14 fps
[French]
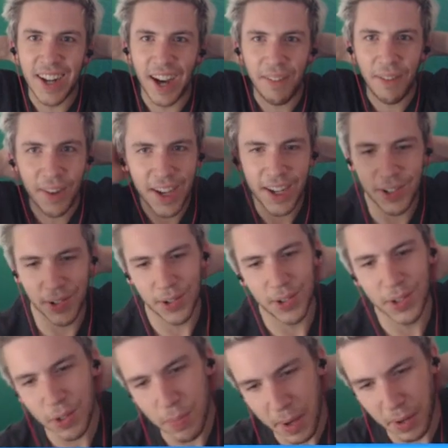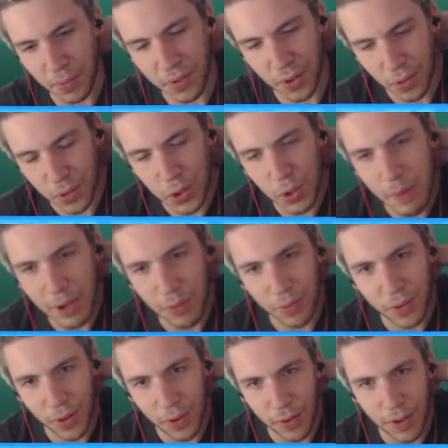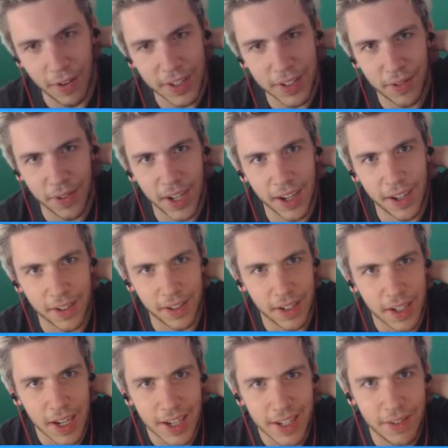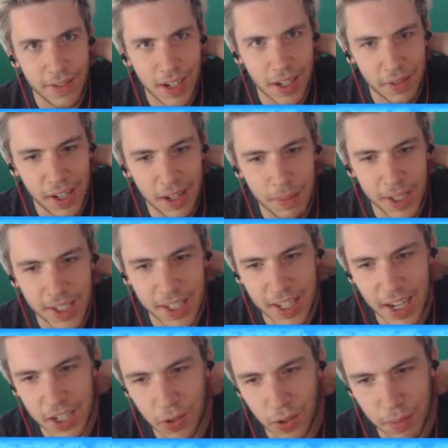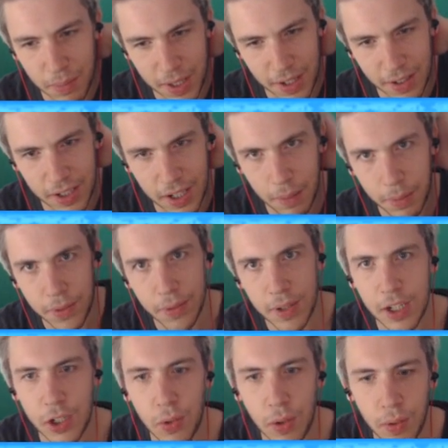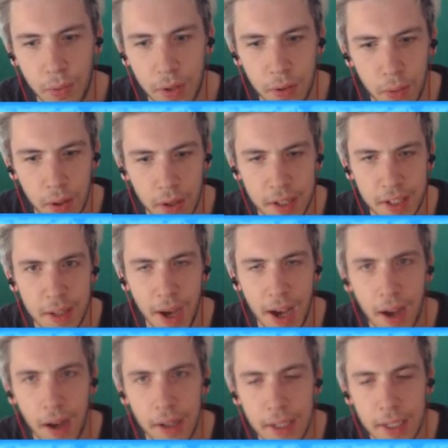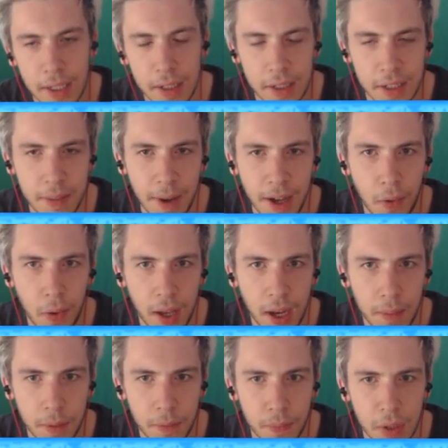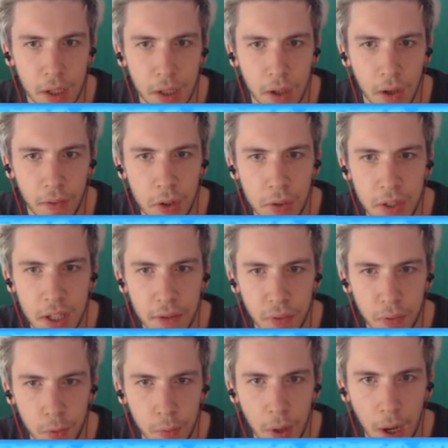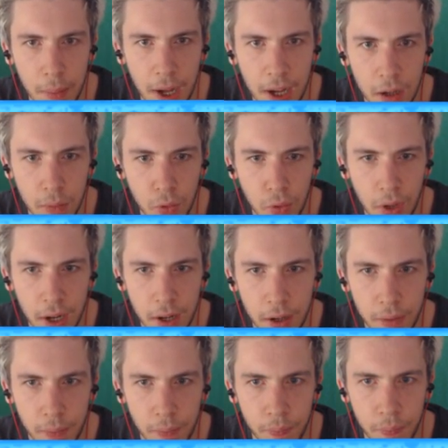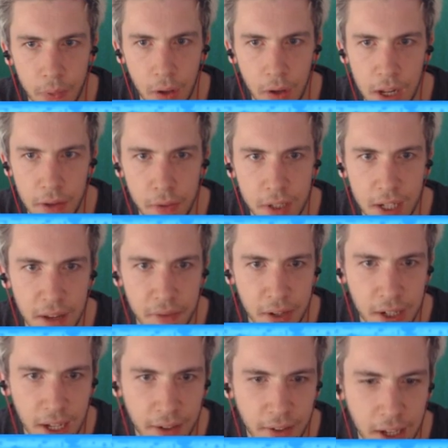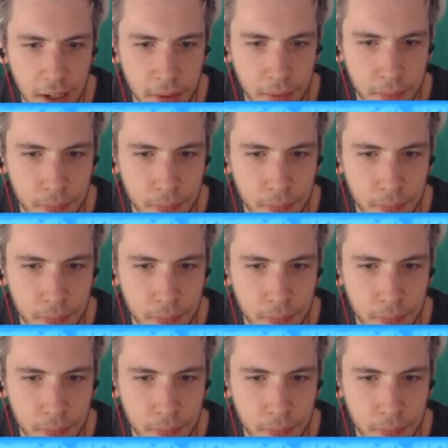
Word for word: Clairement, là, je, suis pas confiant. Je suis pas confiant. On va voir ce qu'on a, euh, ce qui nous a fini, mais tâche quoi. Mais euh, j'ai l'impression que les choix qu'on a eu, euh, c'était pas, incroyable. On va juste def au fut barbare comme tout à l'heure. On a vu que ça avait fait le travail.